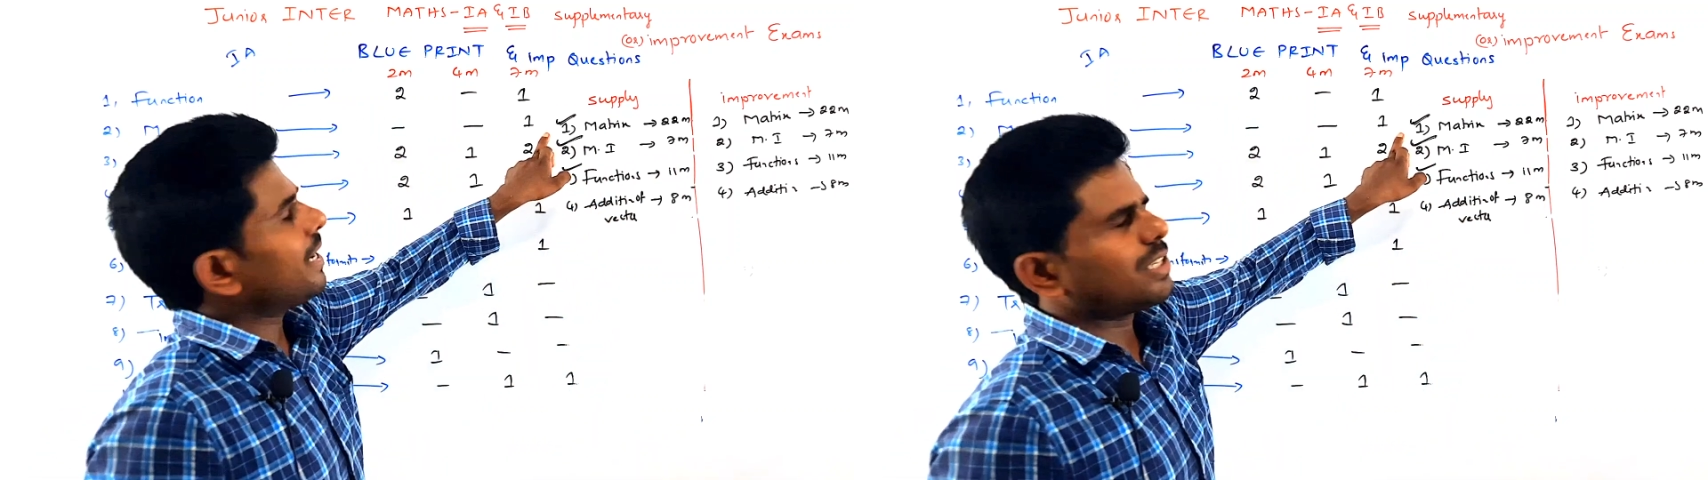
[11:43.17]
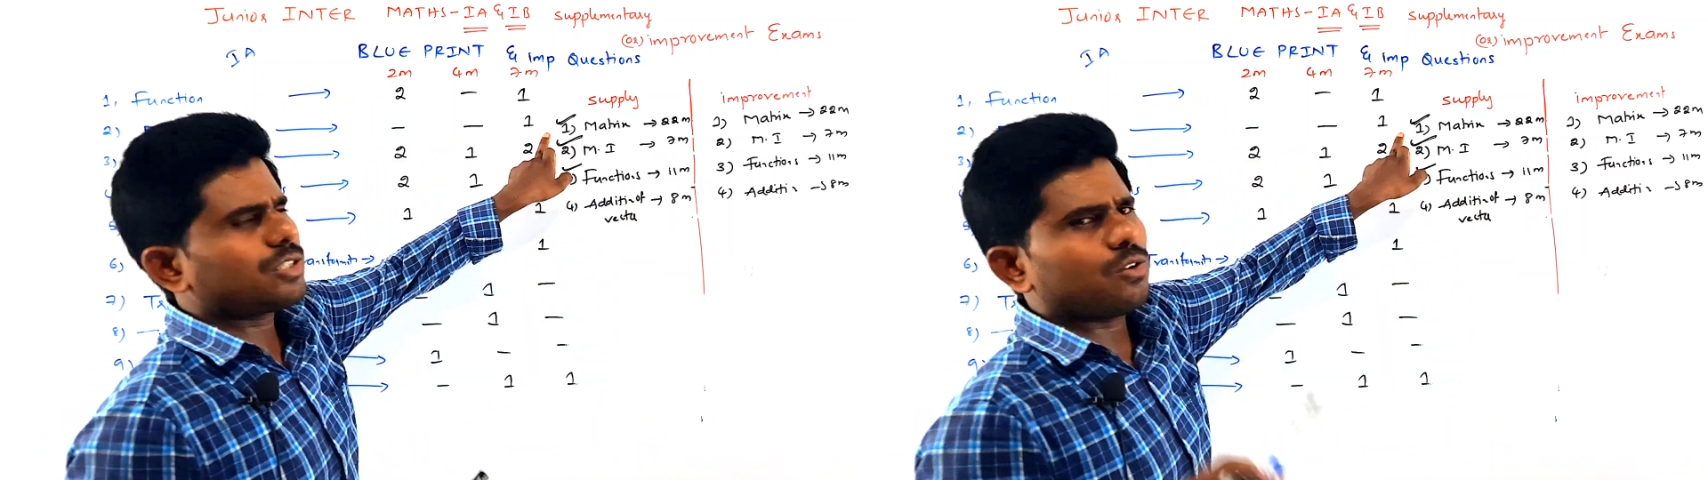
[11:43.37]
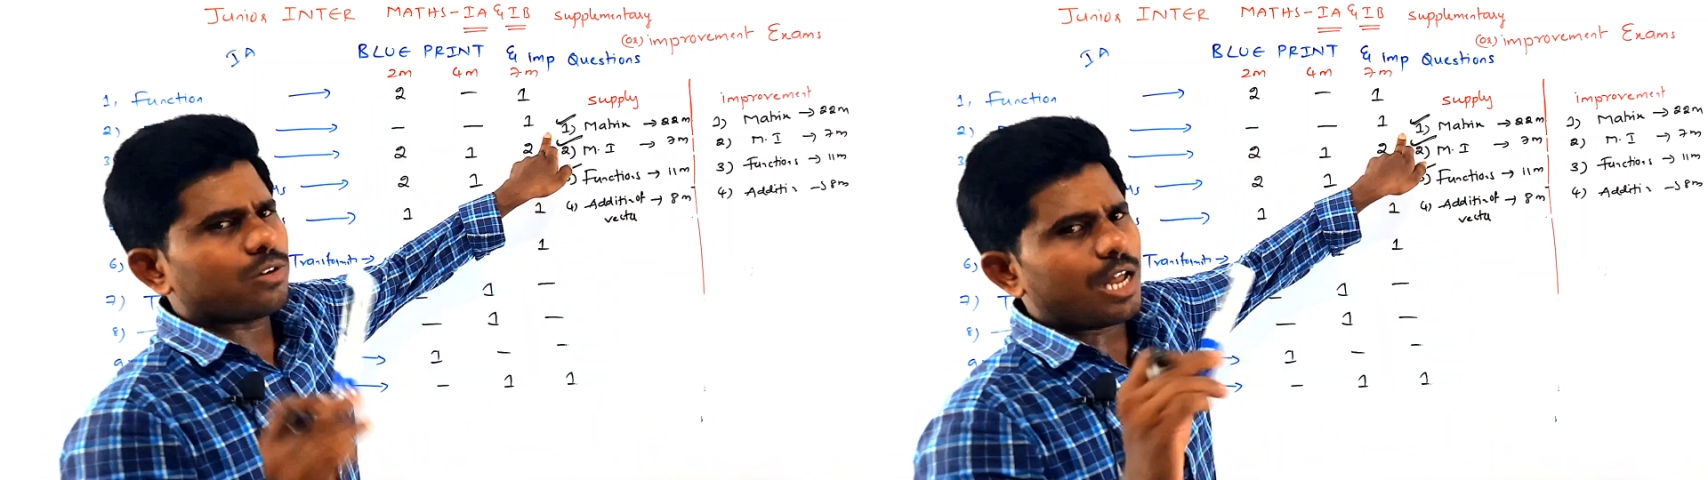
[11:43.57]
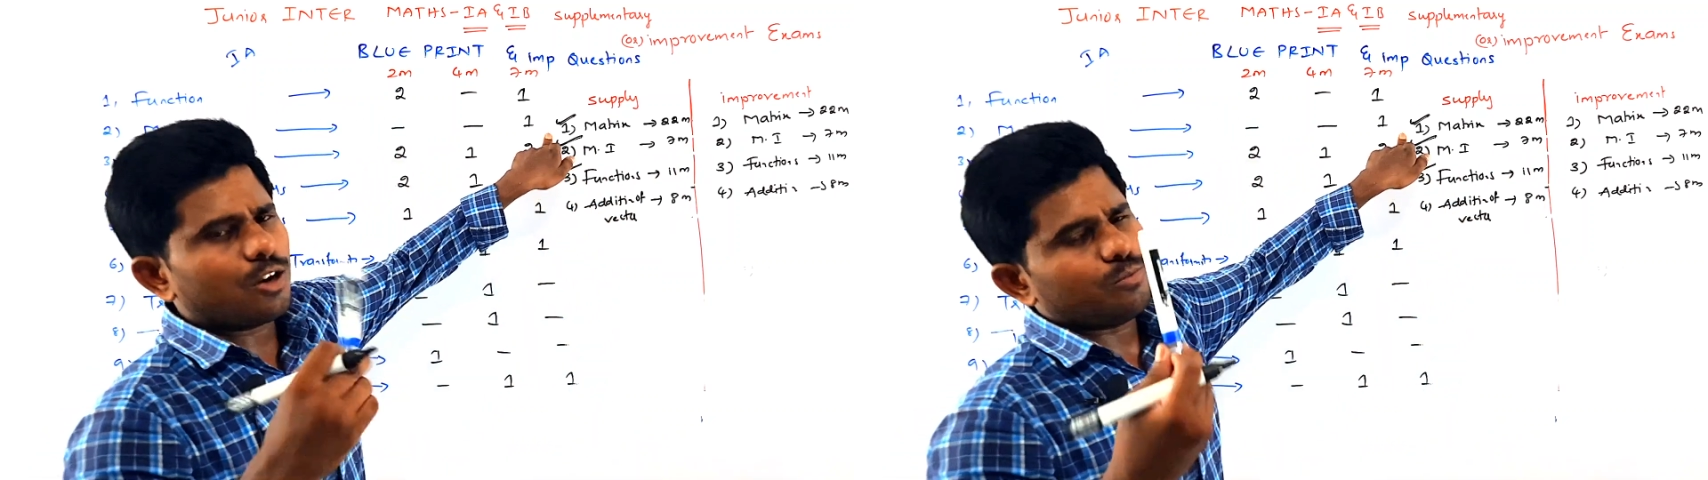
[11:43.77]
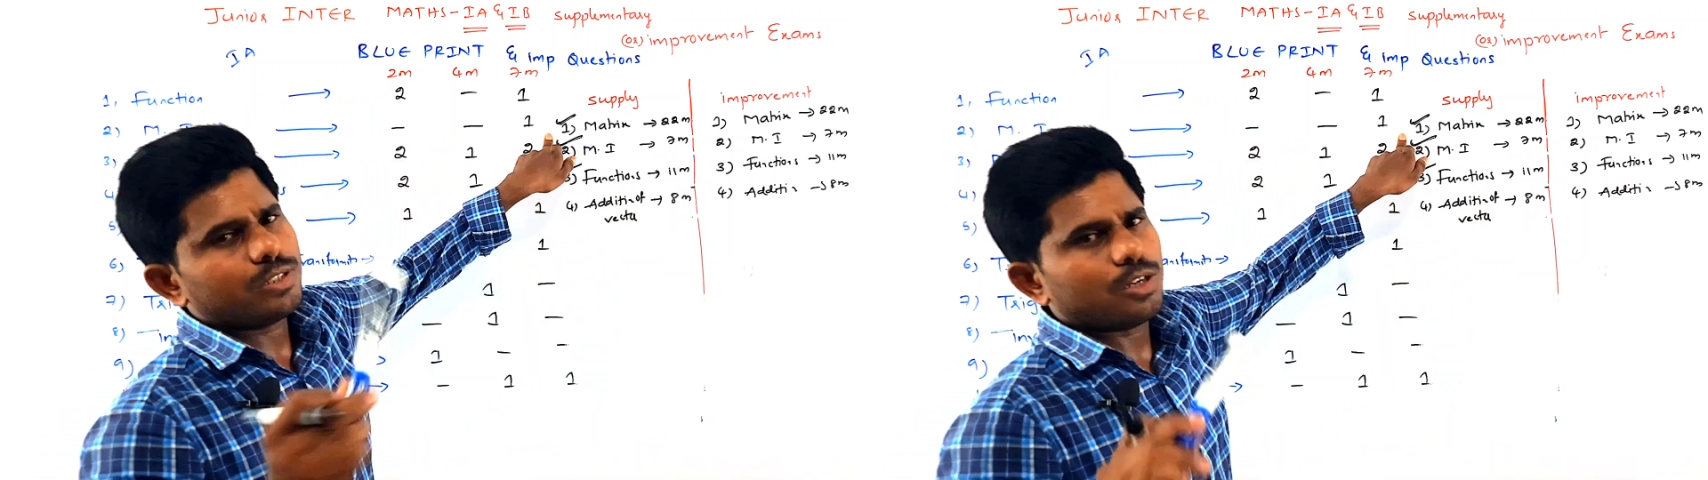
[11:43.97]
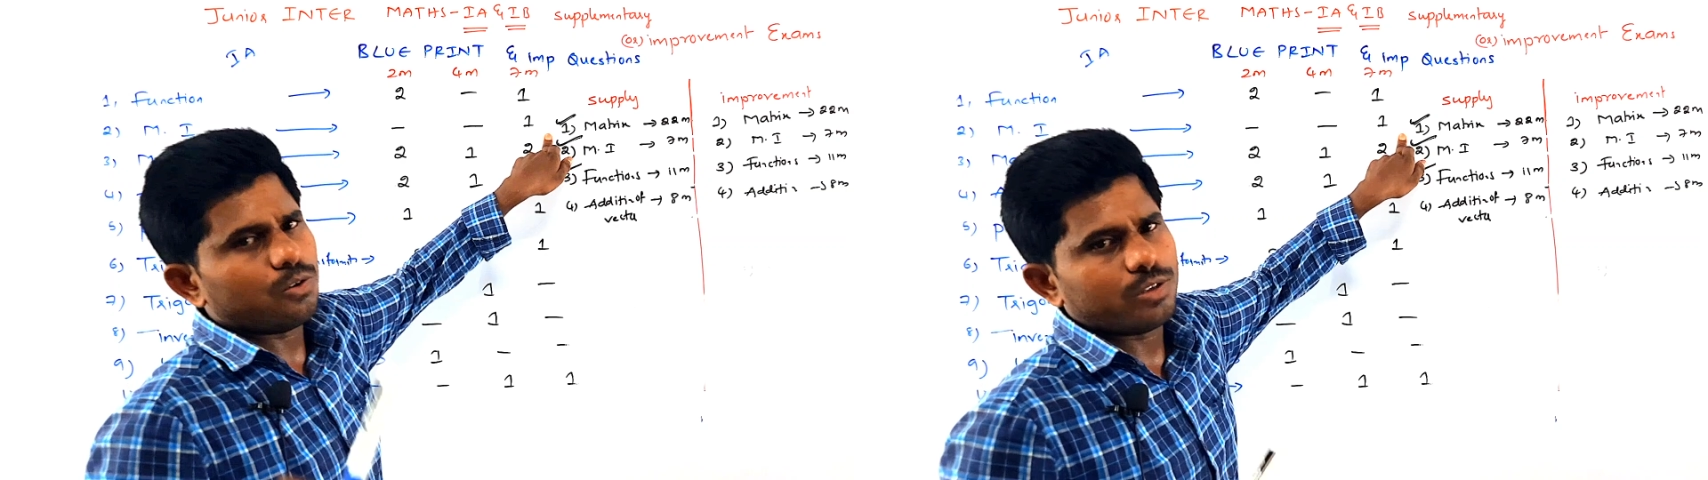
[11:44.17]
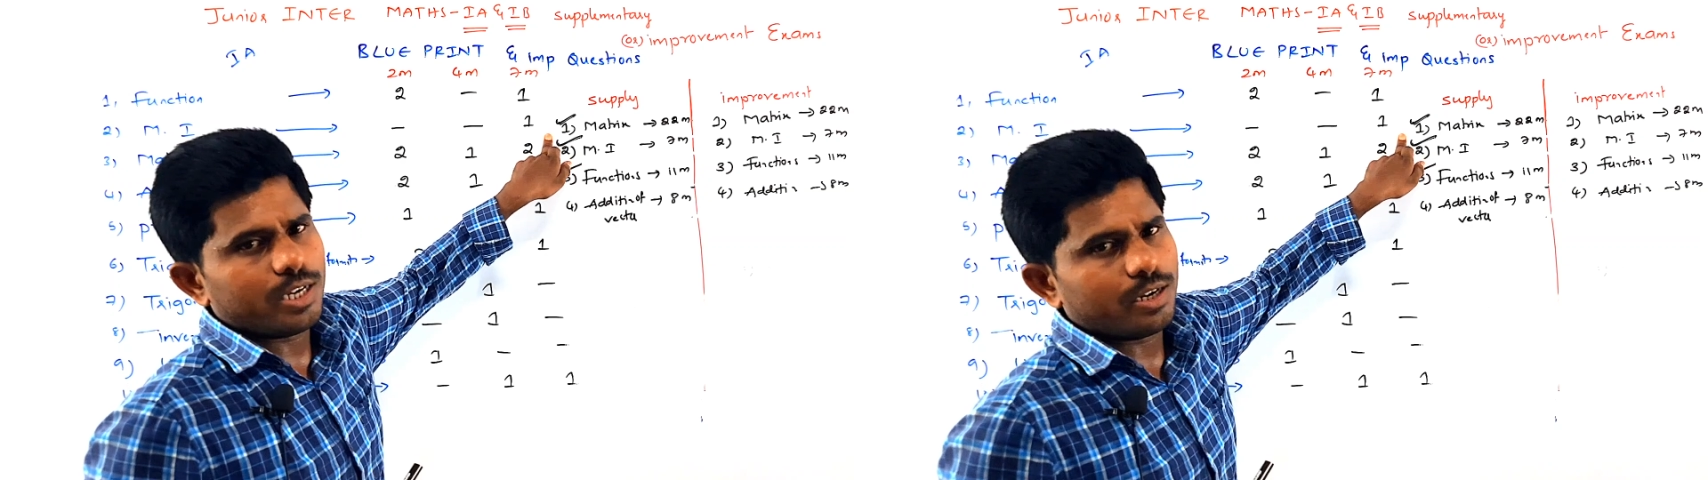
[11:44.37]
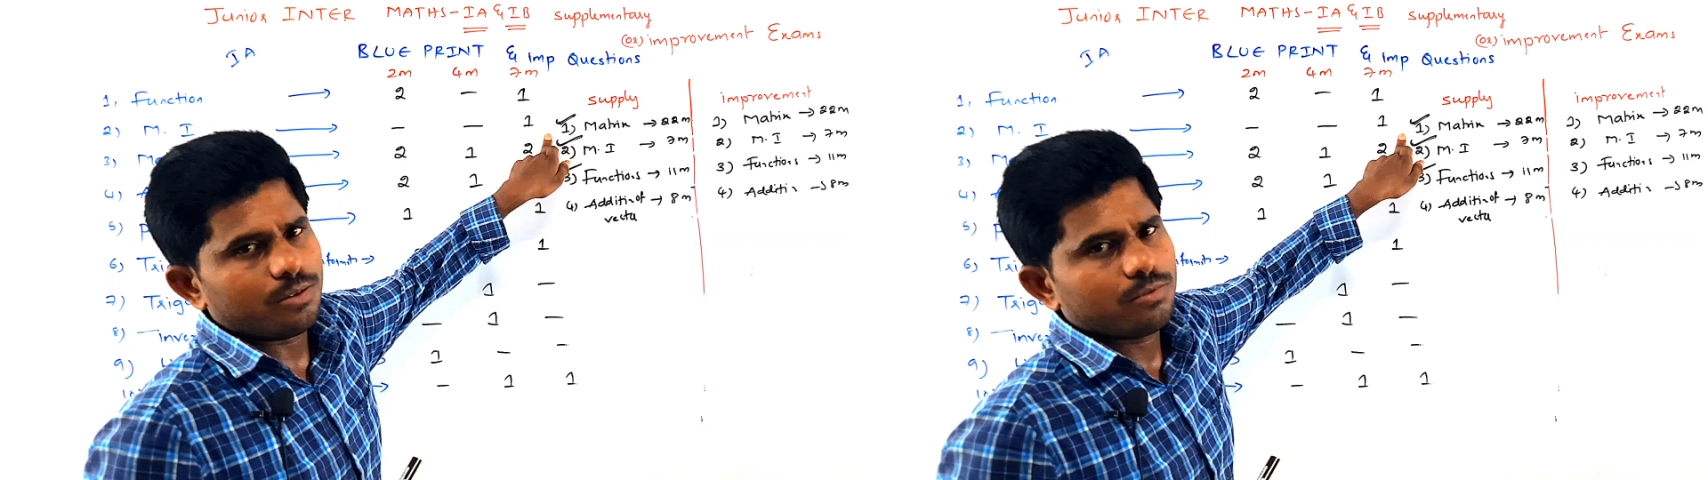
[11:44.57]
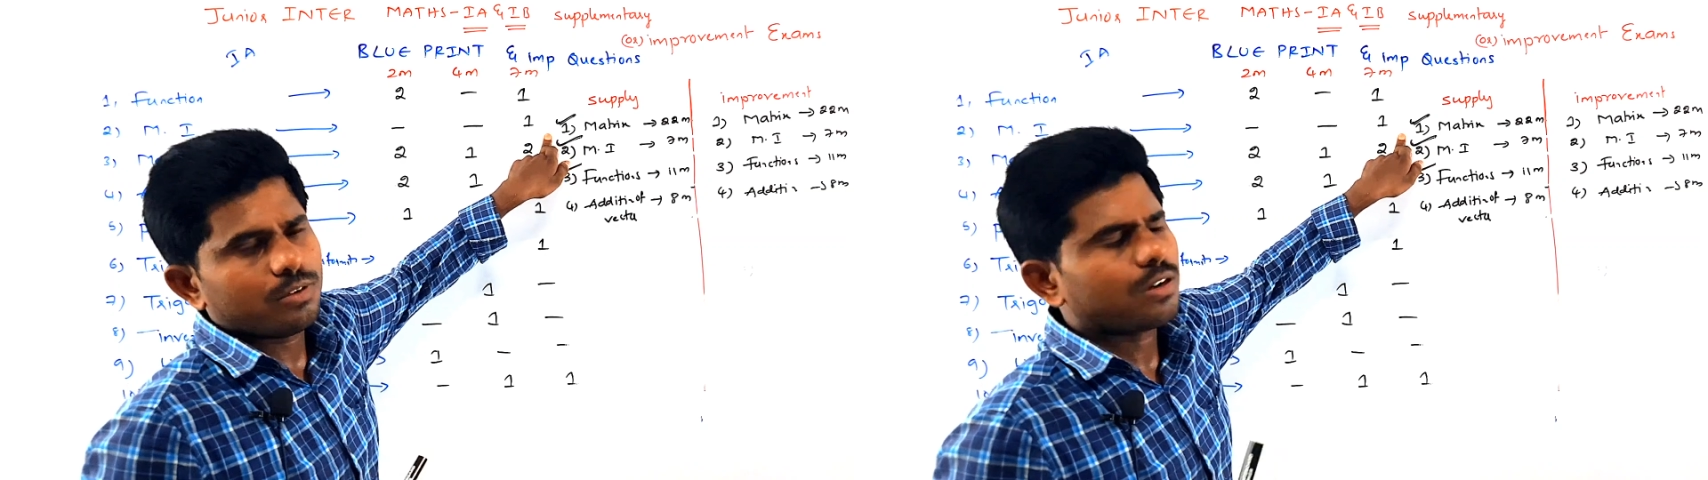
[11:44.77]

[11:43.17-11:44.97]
మ్యాట్రిక్స్లో ఒక నాలుగు మెథడ్లు వదిలేయడం